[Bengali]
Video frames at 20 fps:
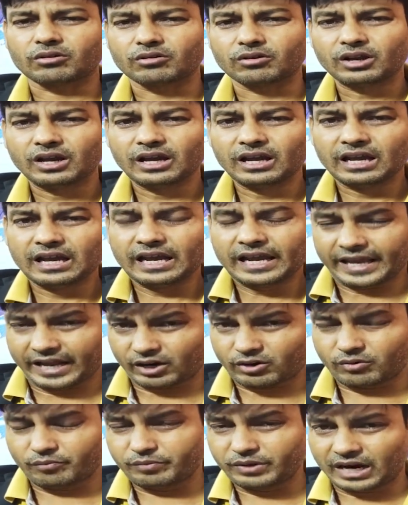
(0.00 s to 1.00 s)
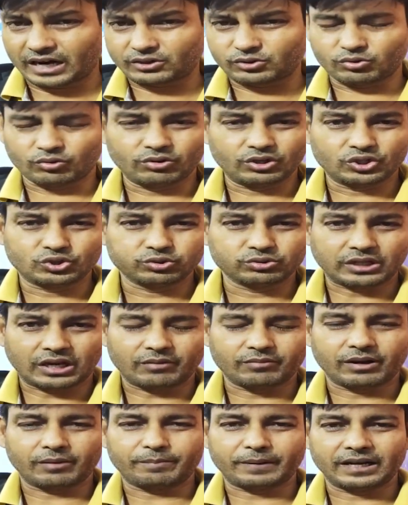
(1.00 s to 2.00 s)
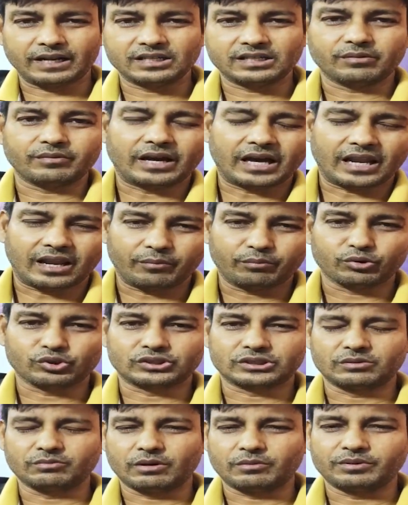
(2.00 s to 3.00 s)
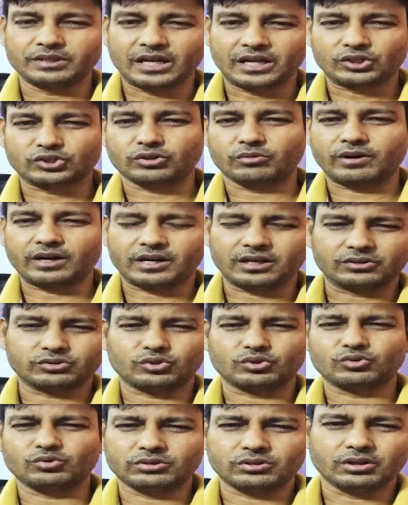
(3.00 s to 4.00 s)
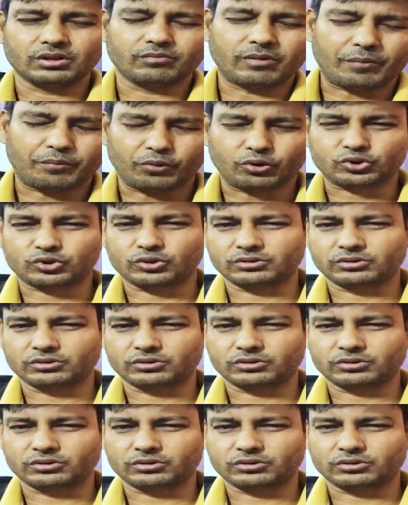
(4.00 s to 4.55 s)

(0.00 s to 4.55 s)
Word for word: কখনো এরকম বিরাট কোনো ইস্যু তার ব্যাপার নেই যে বেহালা পশ্চিমে বিধানসভা ক্ষেত্র জুড়ে তিনি ব্যাপক